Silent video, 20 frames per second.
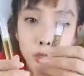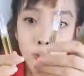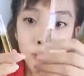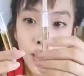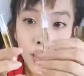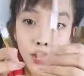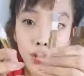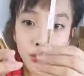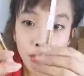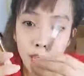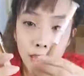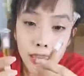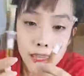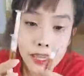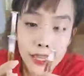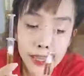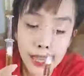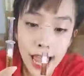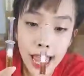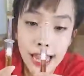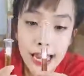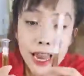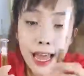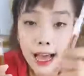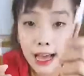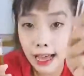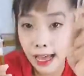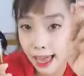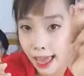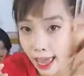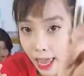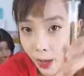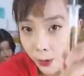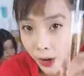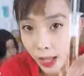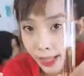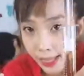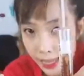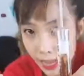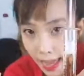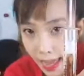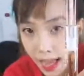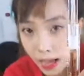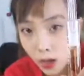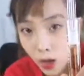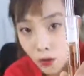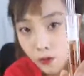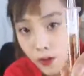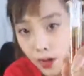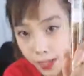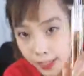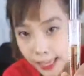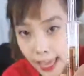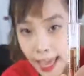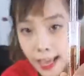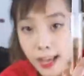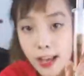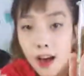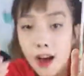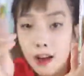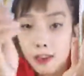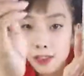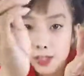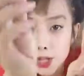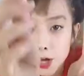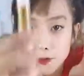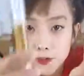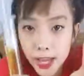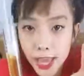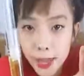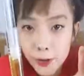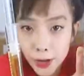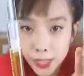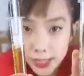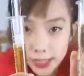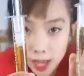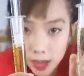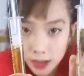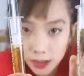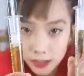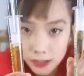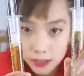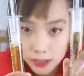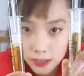chúng ta có thể nhìn thấy là eo đát giả có phần nhạt hơn so với eo đát thật.